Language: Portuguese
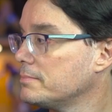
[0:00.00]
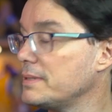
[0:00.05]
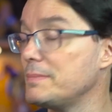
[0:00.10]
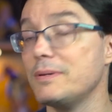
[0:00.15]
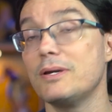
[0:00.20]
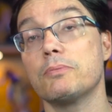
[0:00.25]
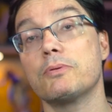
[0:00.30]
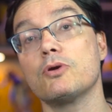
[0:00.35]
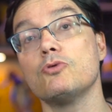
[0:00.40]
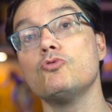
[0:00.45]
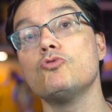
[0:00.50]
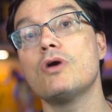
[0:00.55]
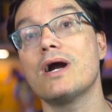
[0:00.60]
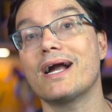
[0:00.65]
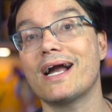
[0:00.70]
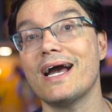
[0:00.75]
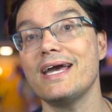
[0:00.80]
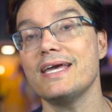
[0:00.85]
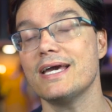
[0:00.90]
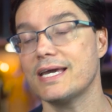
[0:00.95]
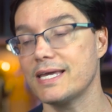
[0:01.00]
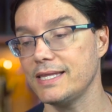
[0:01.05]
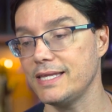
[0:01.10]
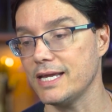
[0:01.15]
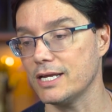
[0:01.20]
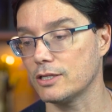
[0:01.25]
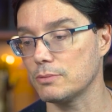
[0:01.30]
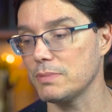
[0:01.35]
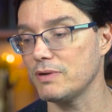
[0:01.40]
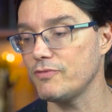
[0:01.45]
Primeiro que eu nunca caí aqui
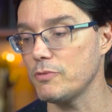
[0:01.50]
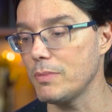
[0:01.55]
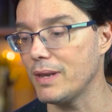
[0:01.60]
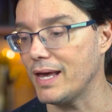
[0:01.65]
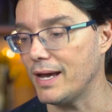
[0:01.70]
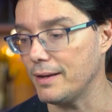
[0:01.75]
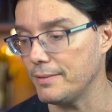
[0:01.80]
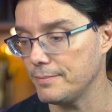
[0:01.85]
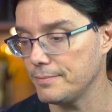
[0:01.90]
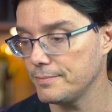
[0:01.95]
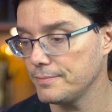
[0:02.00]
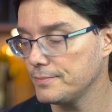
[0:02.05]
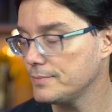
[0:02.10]
dentro, mas vamos lá. É, ainda